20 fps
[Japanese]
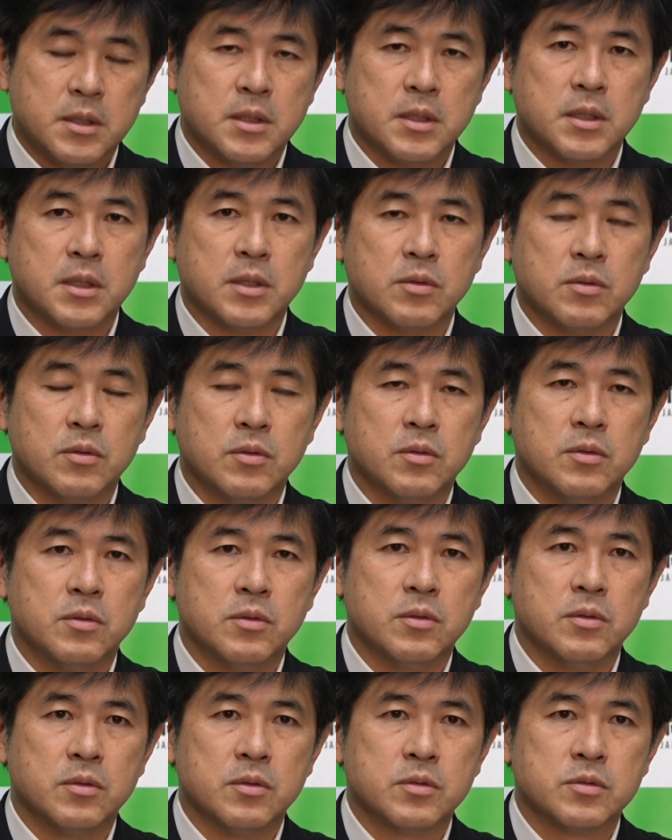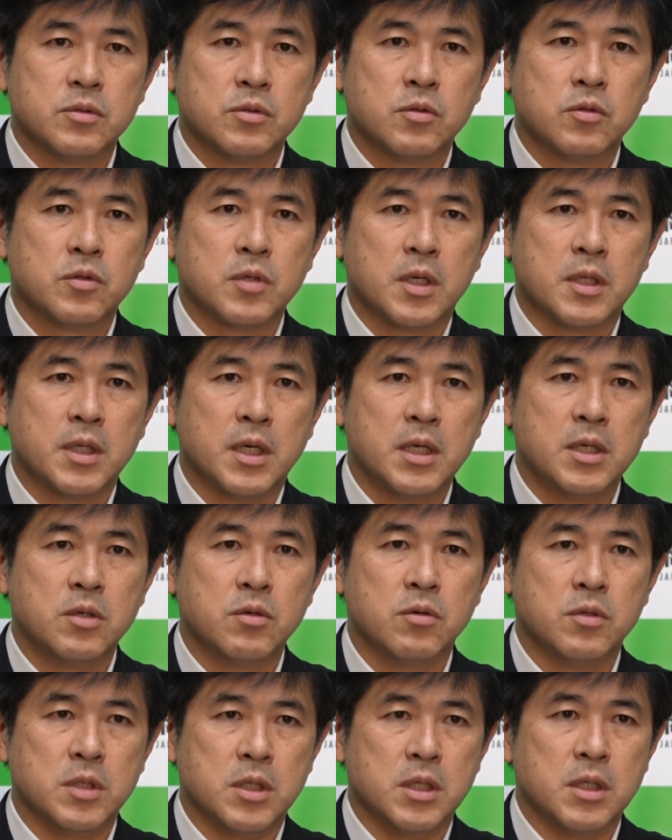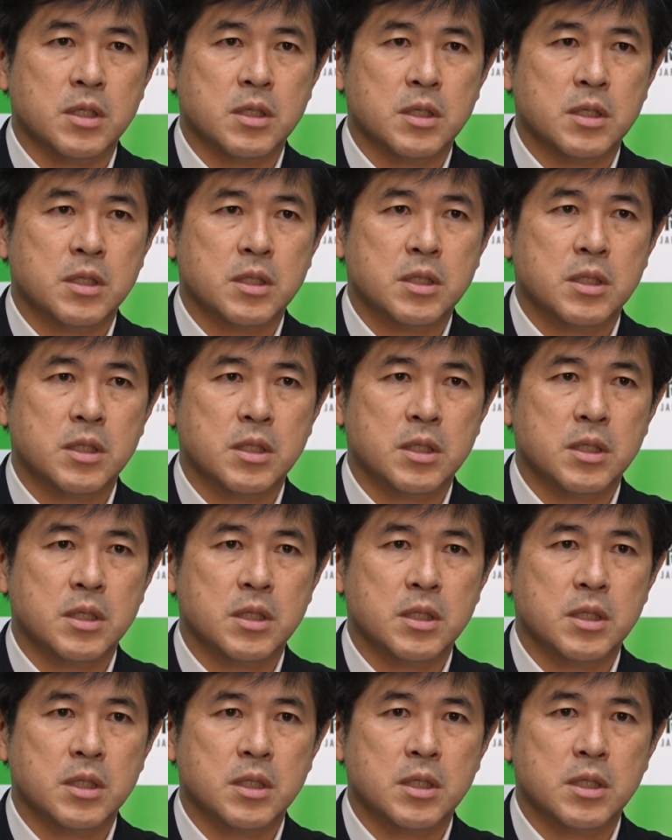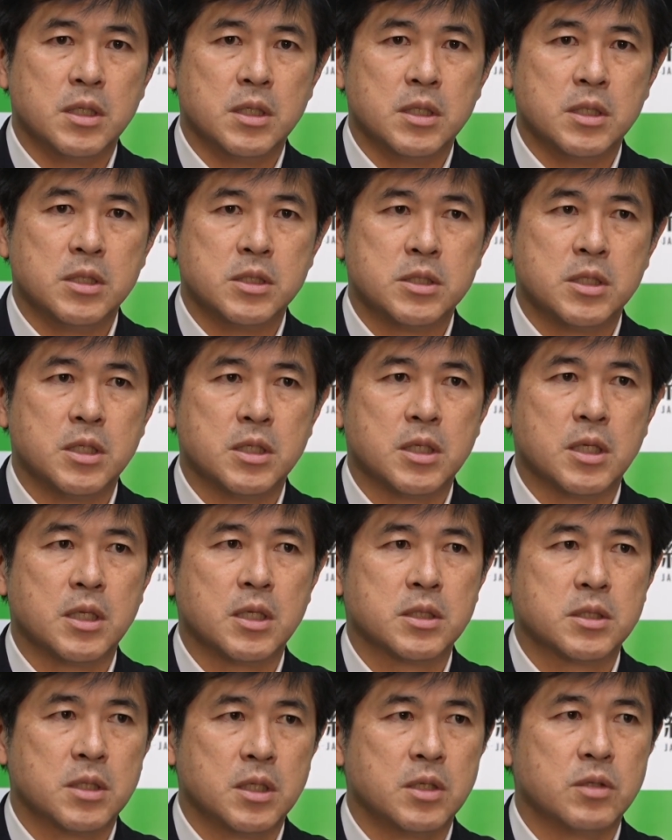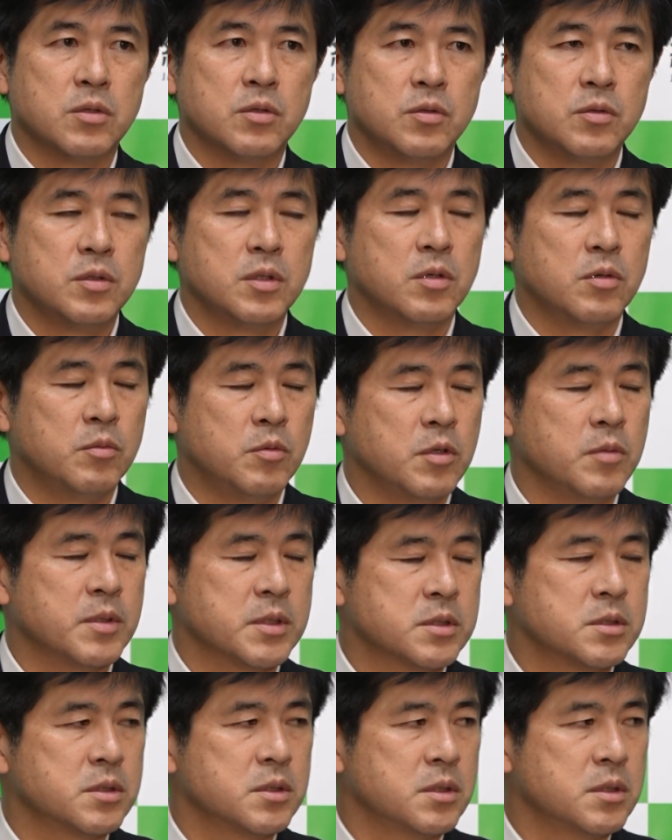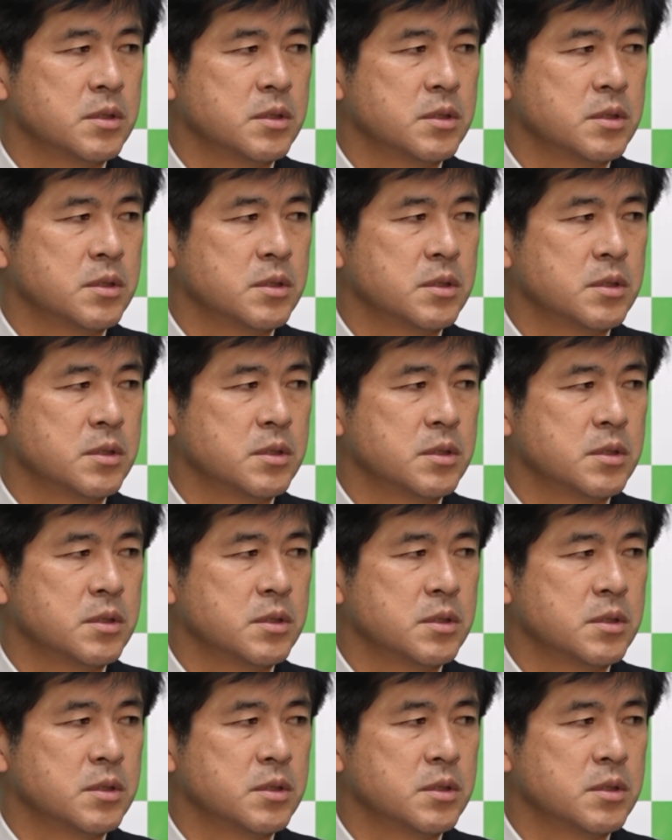あのそういうことがないように、えー、していただきたいというふうに思います。